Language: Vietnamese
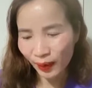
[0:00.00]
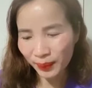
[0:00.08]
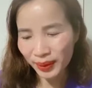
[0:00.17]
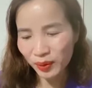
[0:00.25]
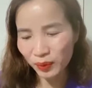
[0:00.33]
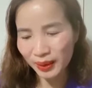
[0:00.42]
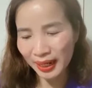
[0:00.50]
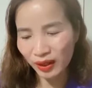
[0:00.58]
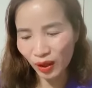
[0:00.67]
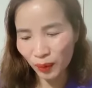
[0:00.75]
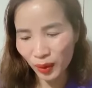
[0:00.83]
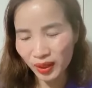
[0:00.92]
à, Hoàng Biết cũng
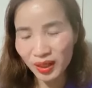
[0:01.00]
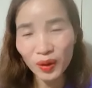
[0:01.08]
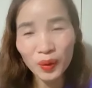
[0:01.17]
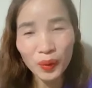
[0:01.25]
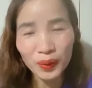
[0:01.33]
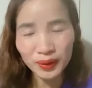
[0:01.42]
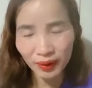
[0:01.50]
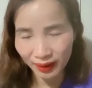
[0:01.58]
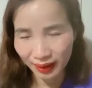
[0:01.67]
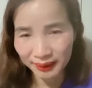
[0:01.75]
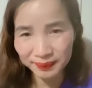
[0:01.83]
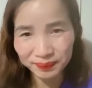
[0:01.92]
đang có một cái cơ hội,
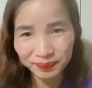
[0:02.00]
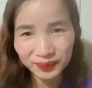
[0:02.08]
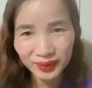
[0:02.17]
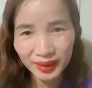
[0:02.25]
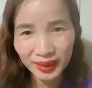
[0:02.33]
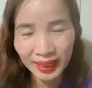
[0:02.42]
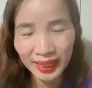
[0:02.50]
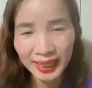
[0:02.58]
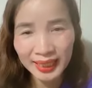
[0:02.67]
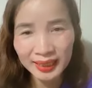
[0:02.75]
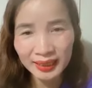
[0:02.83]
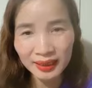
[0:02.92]
đó là
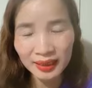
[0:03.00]
à,